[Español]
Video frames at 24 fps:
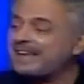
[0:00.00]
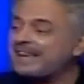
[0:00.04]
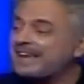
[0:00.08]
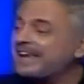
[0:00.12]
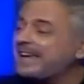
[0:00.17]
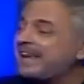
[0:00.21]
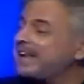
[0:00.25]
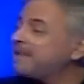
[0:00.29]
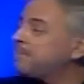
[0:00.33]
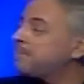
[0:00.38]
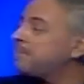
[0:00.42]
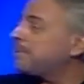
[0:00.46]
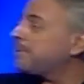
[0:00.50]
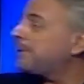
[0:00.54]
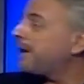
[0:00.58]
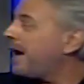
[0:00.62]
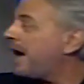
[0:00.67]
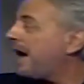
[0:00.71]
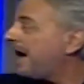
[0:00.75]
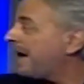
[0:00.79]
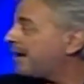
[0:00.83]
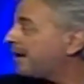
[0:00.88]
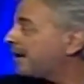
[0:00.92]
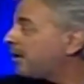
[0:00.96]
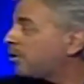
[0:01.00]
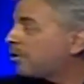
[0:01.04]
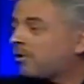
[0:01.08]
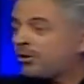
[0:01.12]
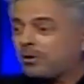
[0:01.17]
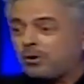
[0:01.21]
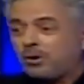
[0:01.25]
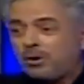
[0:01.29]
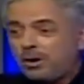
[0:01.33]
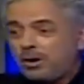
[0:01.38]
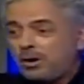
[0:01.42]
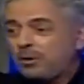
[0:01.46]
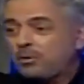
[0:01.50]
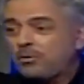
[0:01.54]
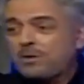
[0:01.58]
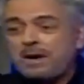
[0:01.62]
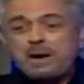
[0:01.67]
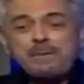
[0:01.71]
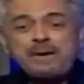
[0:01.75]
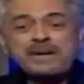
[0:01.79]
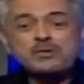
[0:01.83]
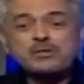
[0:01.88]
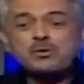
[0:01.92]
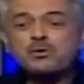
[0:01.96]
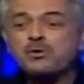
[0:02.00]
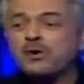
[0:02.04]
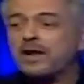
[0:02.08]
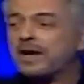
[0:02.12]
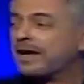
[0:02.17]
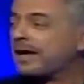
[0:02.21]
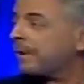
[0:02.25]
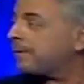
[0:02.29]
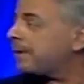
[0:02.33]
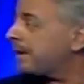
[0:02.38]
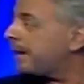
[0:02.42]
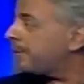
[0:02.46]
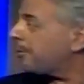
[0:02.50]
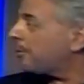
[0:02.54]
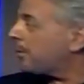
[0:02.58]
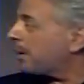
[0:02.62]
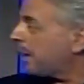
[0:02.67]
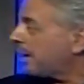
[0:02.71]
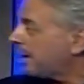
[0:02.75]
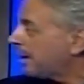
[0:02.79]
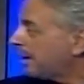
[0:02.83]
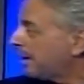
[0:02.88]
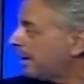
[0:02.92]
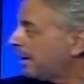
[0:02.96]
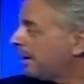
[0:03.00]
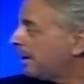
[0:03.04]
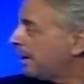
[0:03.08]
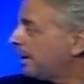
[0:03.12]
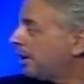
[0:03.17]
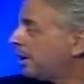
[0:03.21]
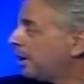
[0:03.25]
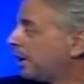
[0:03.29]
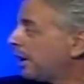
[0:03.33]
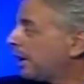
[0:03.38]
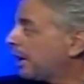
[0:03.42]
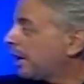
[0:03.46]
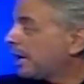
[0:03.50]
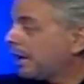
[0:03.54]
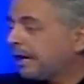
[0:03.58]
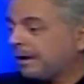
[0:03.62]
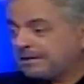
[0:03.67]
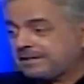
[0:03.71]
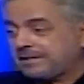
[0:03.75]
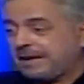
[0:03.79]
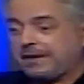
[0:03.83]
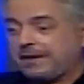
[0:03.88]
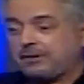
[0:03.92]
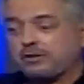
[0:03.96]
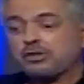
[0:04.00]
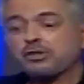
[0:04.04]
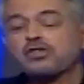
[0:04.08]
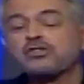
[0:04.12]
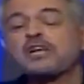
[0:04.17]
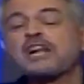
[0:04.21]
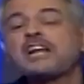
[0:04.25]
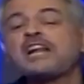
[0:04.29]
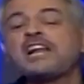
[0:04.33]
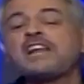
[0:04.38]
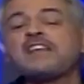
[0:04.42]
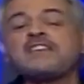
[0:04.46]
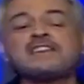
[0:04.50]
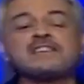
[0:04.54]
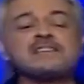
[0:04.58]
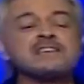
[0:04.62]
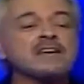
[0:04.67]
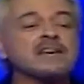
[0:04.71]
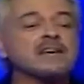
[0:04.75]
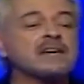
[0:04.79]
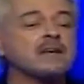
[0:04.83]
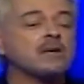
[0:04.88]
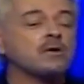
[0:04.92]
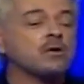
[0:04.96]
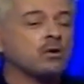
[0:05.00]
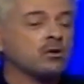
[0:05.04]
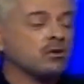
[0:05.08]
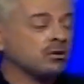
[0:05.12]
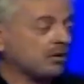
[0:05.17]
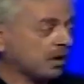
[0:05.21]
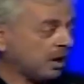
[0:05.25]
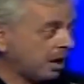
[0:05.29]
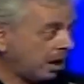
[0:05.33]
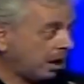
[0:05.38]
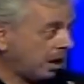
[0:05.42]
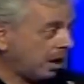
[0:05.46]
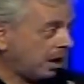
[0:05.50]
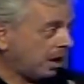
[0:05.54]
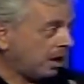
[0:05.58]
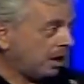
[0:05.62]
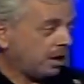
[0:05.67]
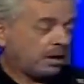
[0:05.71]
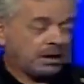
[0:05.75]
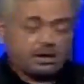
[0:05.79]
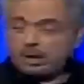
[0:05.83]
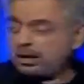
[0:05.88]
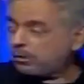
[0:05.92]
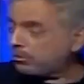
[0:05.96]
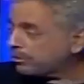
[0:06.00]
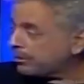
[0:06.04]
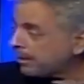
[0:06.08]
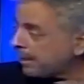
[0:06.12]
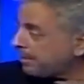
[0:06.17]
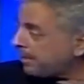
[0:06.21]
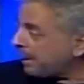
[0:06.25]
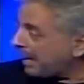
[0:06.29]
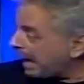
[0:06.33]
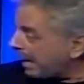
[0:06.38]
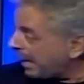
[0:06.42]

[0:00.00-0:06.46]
que limpiar o una basura que había por ahí. Levantarse. exacto. Entonces él le dice que no, que, que no está para